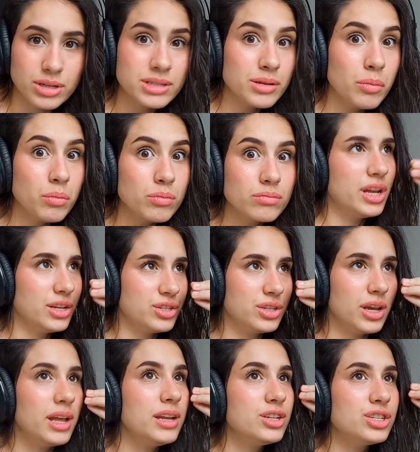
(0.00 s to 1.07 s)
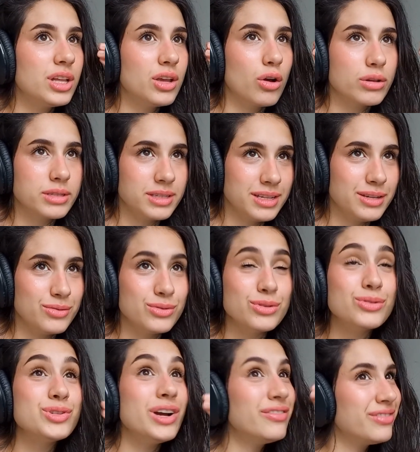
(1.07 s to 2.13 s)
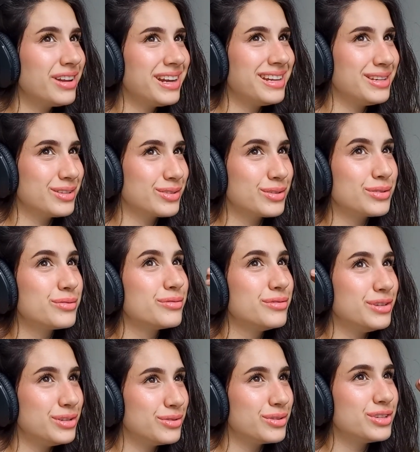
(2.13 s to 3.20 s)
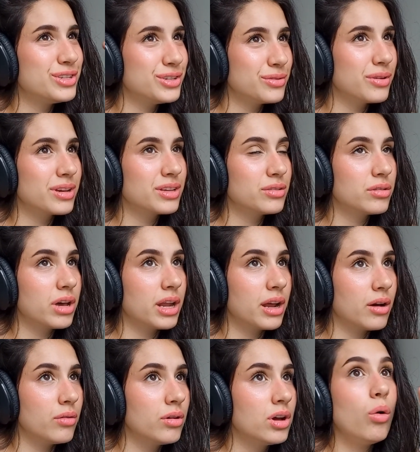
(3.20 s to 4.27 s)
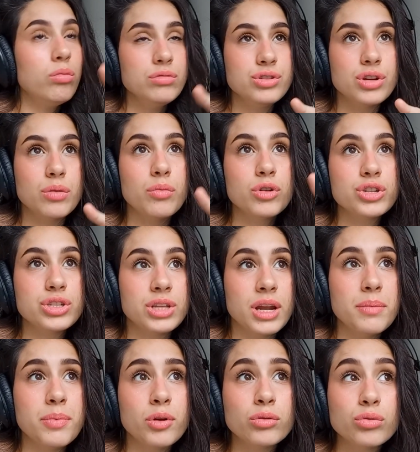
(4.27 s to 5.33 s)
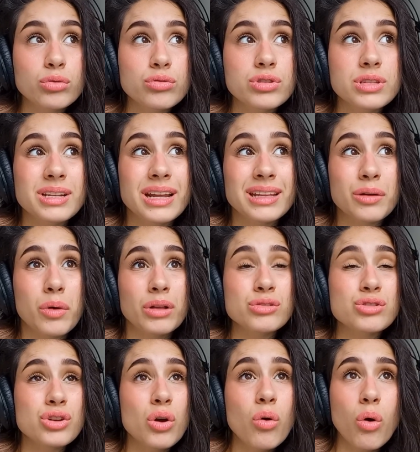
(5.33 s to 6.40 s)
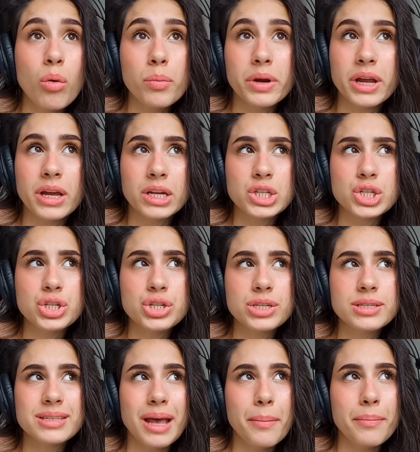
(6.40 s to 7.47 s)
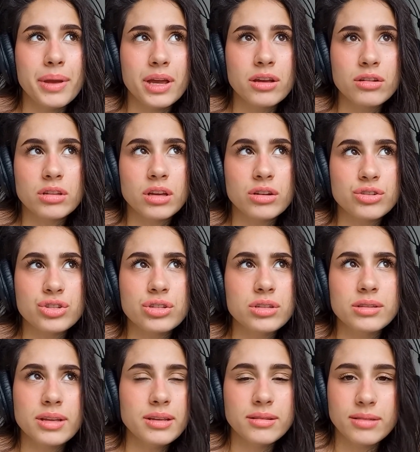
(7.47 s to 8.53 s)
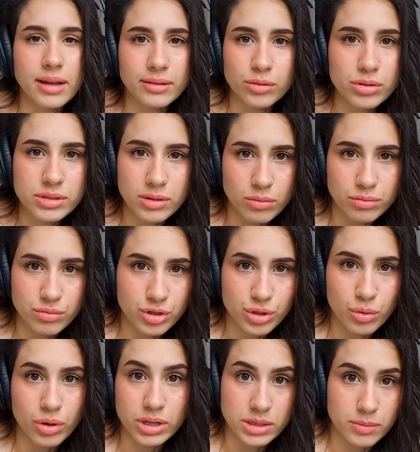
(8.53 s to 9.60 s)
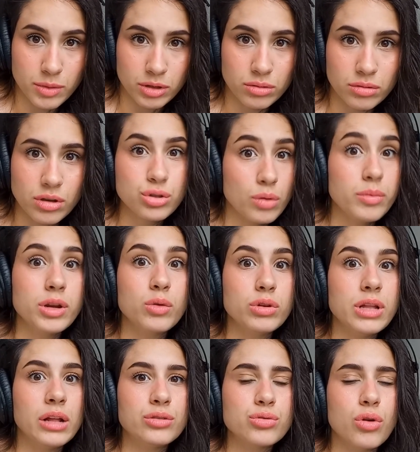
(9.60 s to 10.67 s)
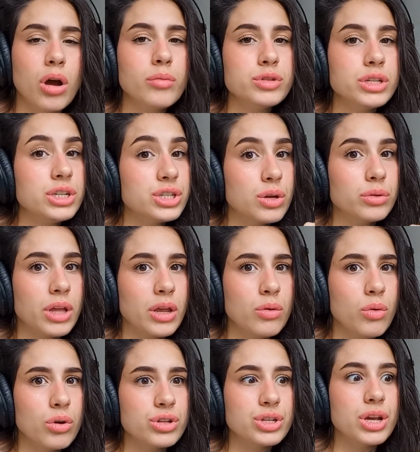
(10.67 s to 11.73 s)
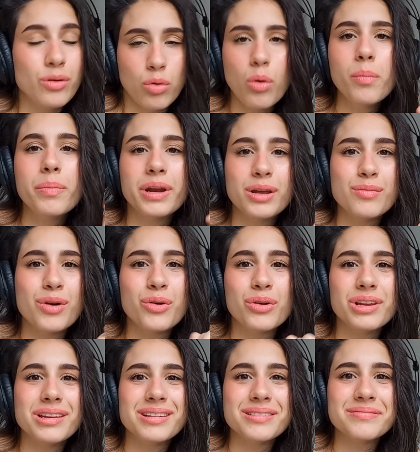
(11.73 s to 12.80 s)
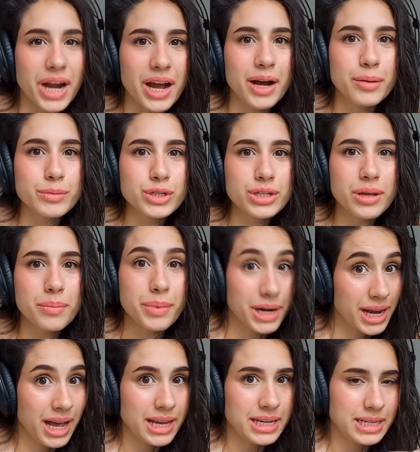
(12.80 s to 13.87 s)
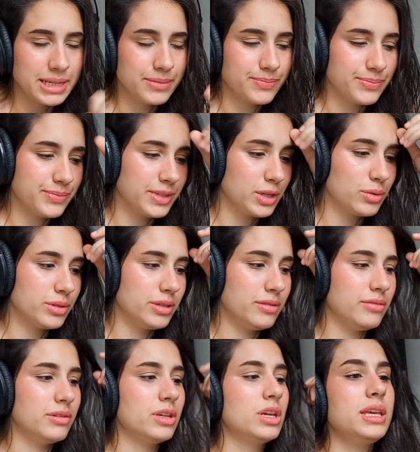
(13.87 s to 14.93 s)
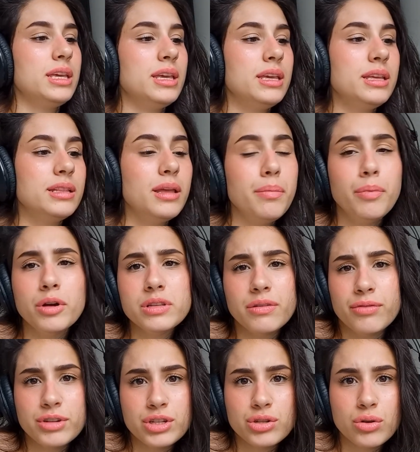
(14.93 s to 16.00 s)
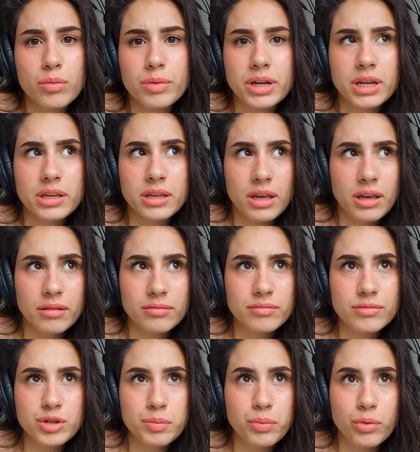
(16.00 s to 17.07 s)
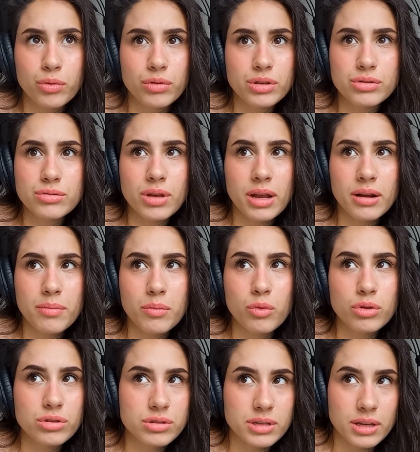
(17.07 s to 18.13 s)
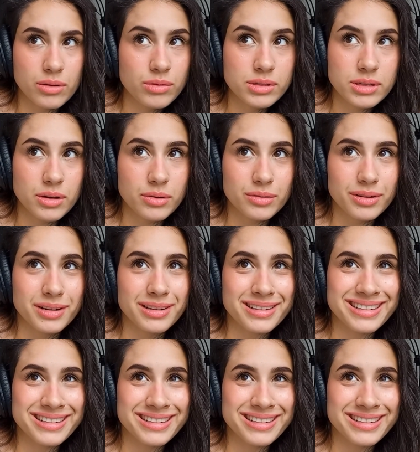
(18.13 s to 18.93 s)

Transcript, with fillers: Eles são, gente, eles têm ossinhos. Eu já falei isso num vídeo antigo aqui do canal, onde eu mostrei produtos inadequados que eu comprei antes de saber saber, né? Antes de ter a noção de conhecimento sobre cuidados com hamsters que eu tenho hoje. Eu comprei uma coleira para hamster, para carinha, inclusive. E depois eu fui descobrir que, tipo, isso era muito sem noção.